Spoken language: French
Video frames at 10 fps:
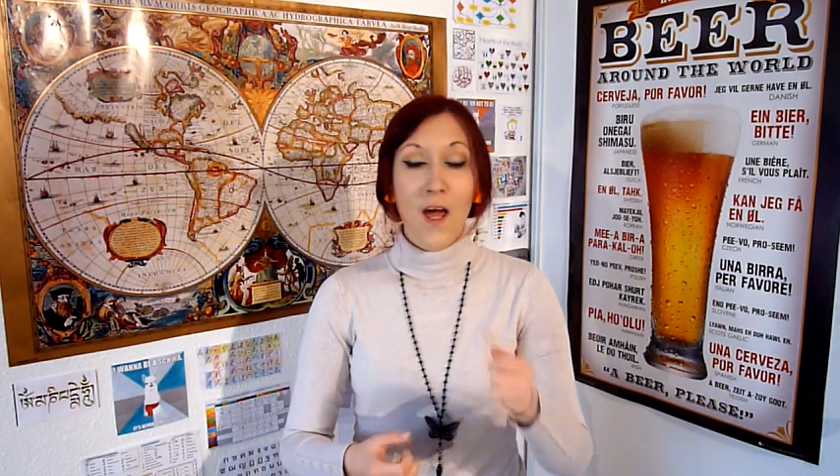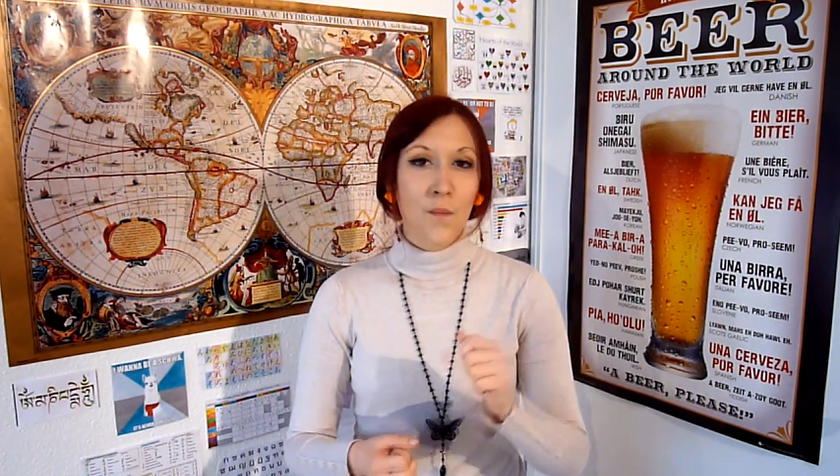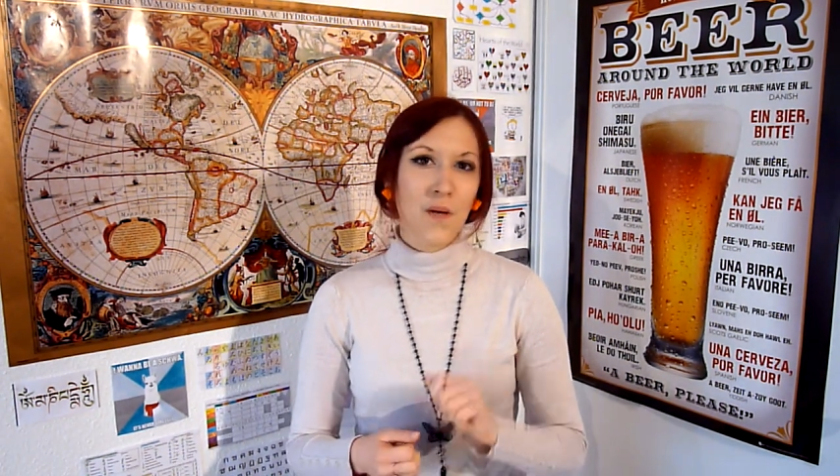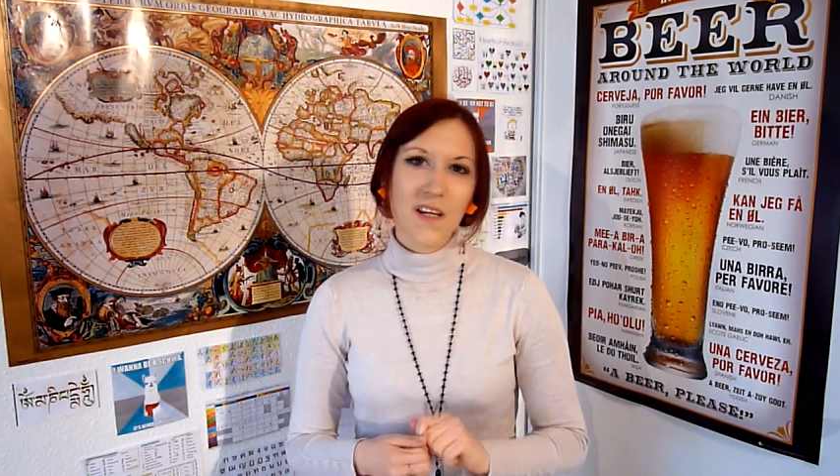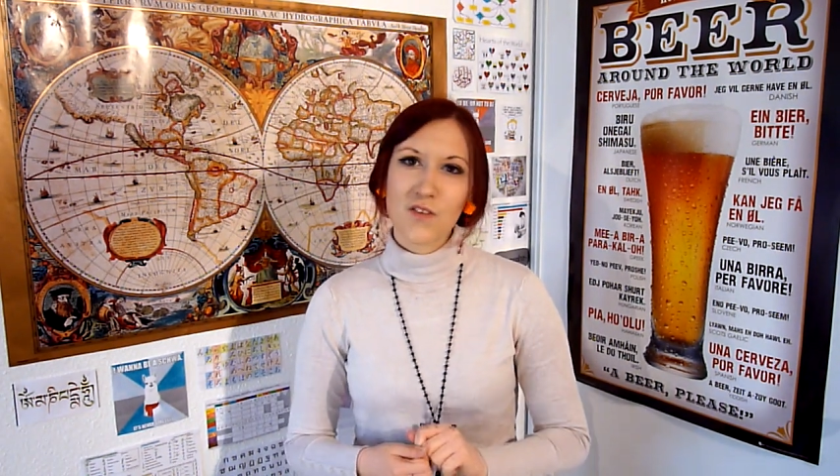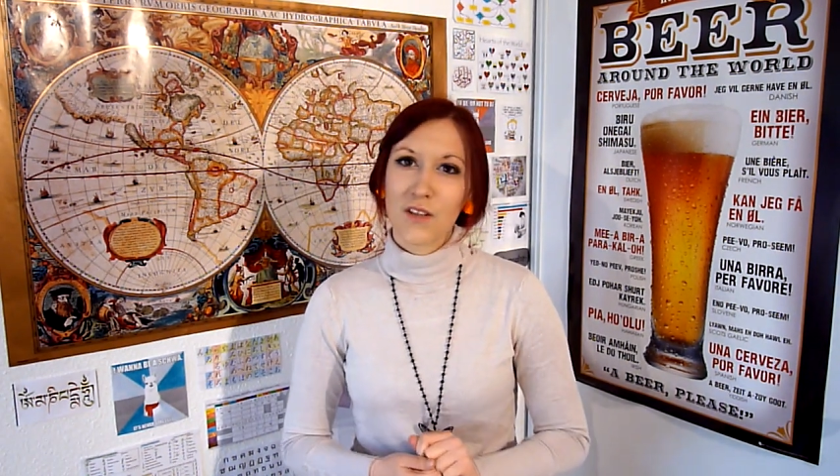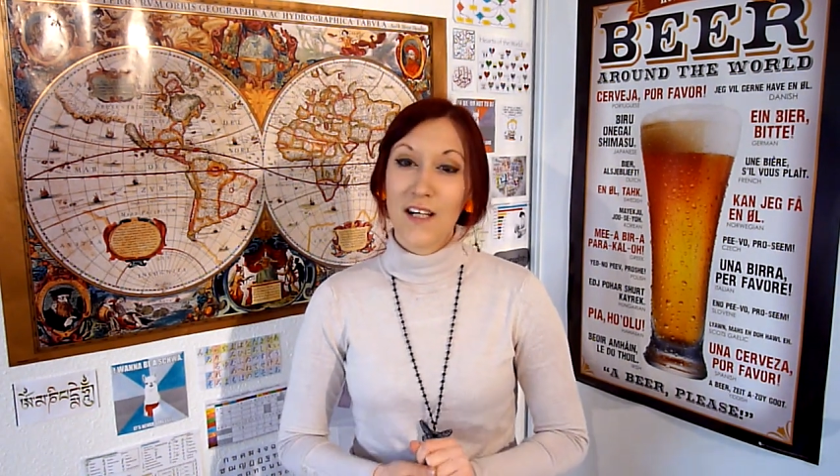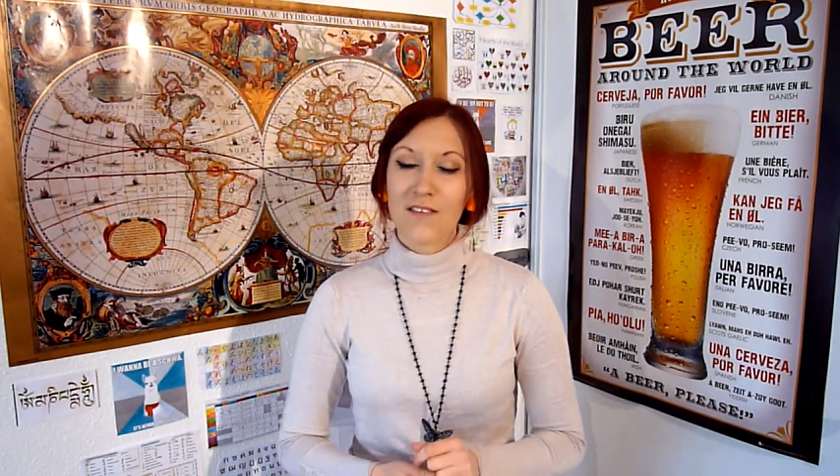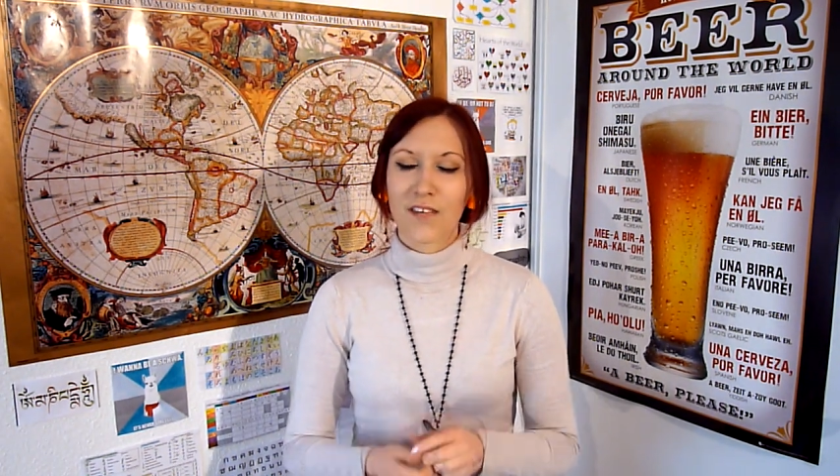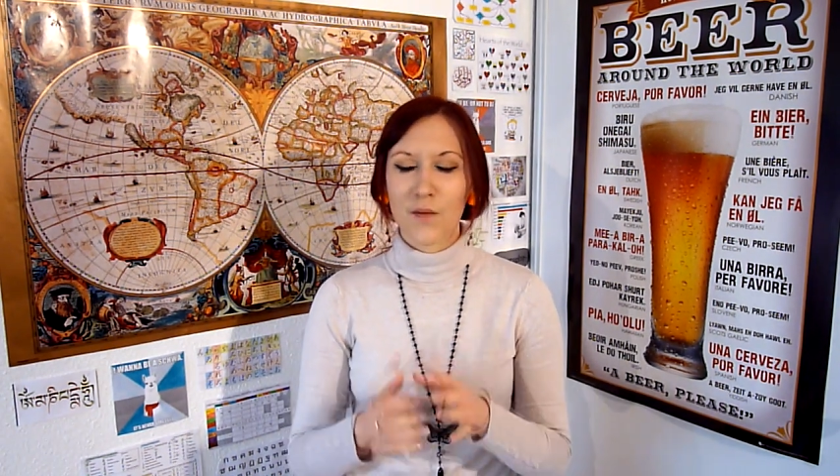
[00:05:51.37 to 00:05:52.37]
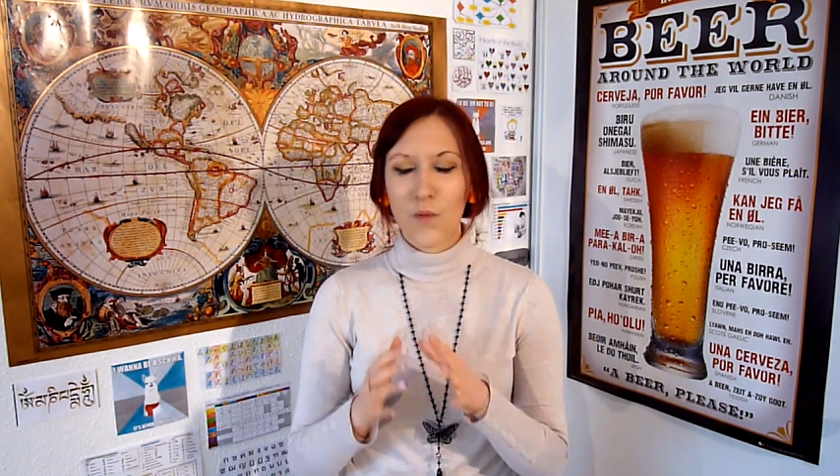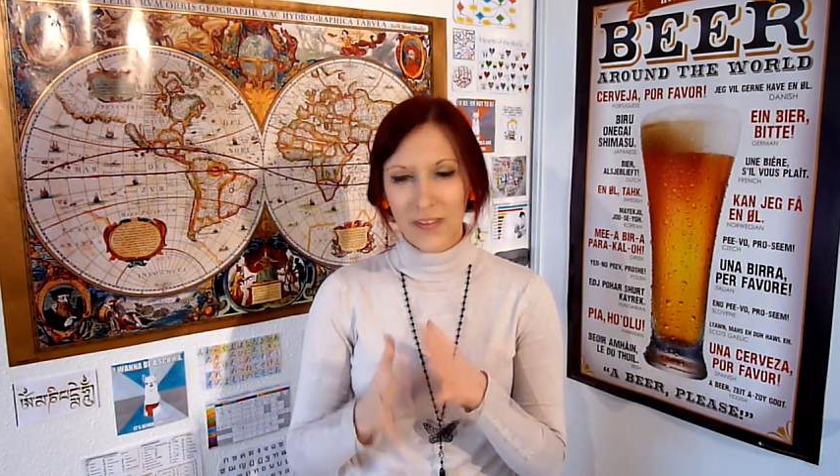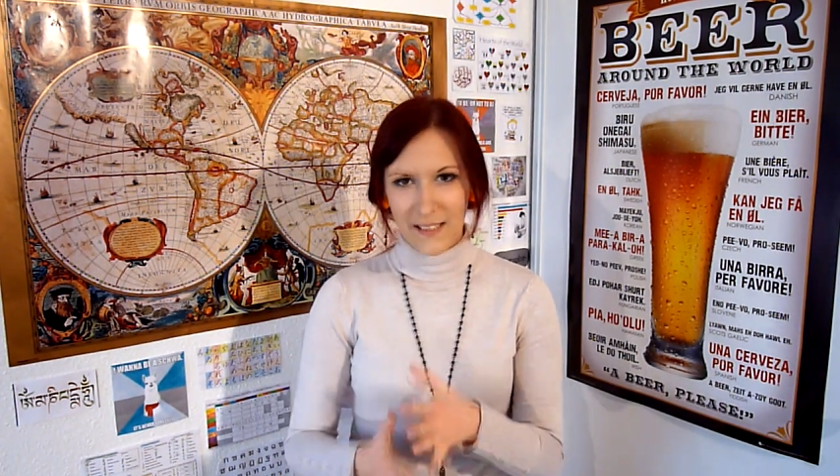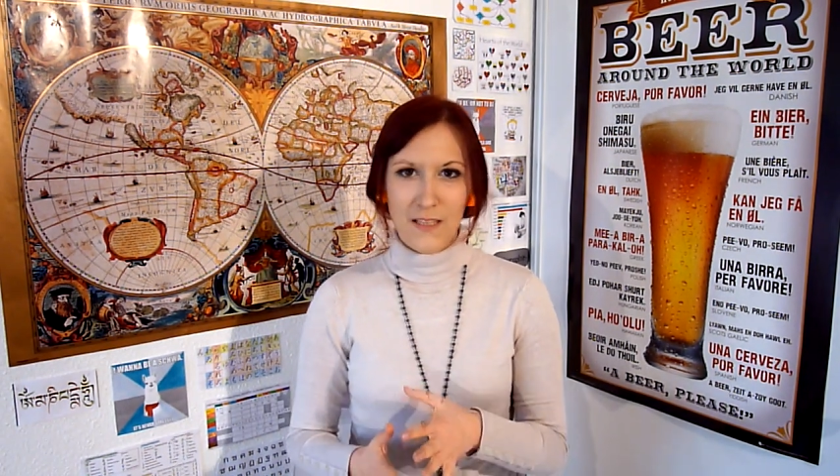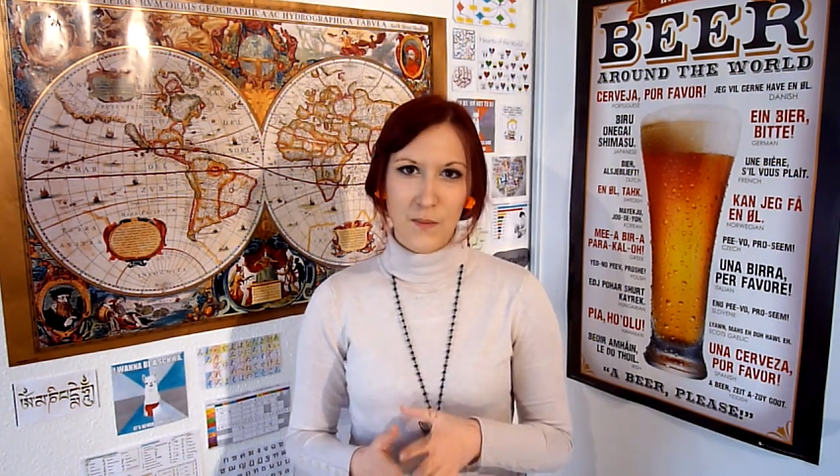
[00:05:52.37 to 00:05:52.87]
mais là ce cas est vraiment
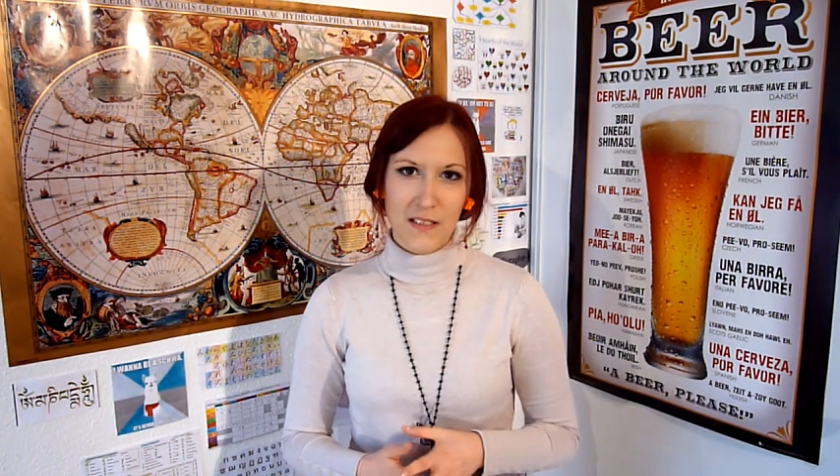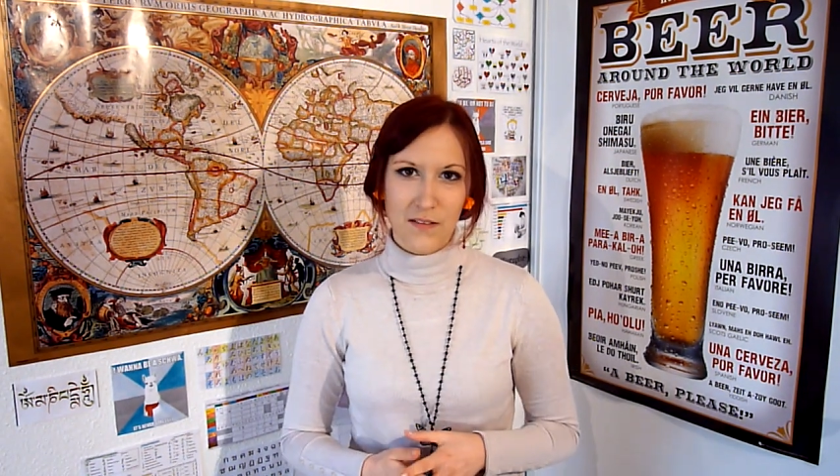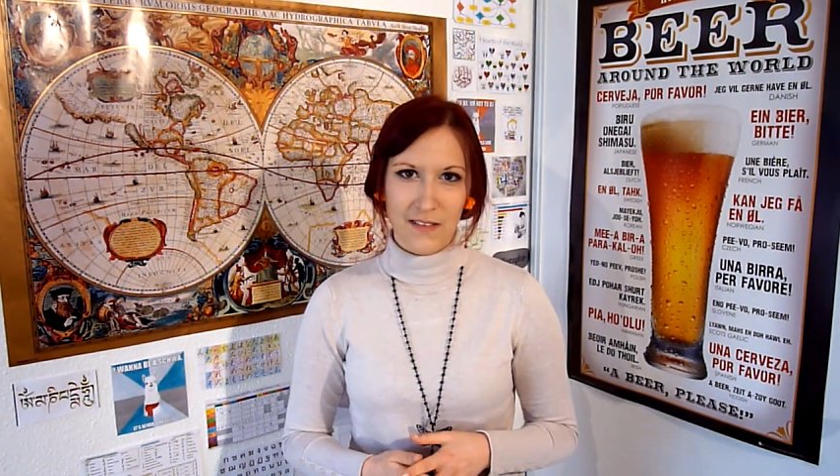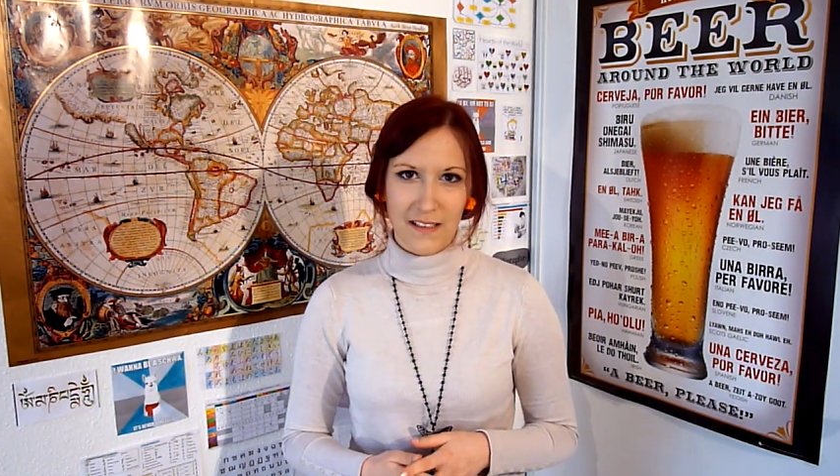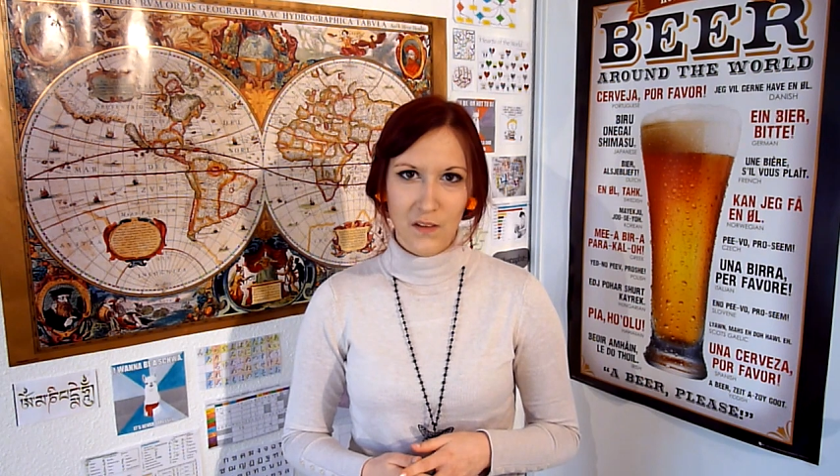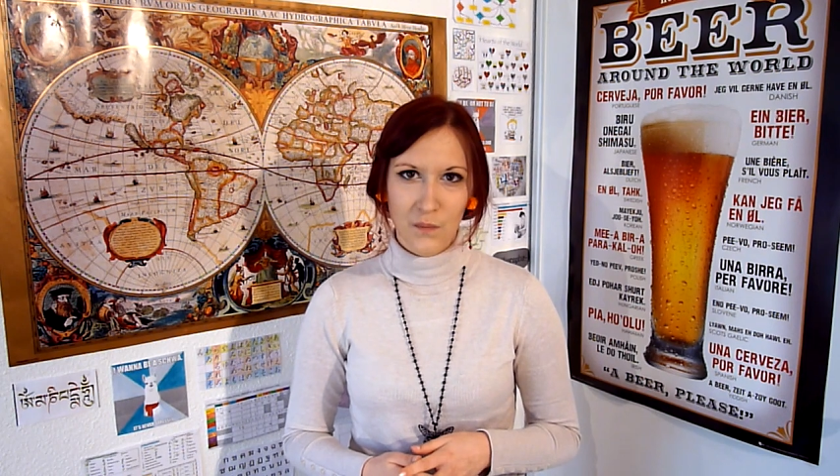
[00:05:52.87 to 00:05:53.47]
très spécifique.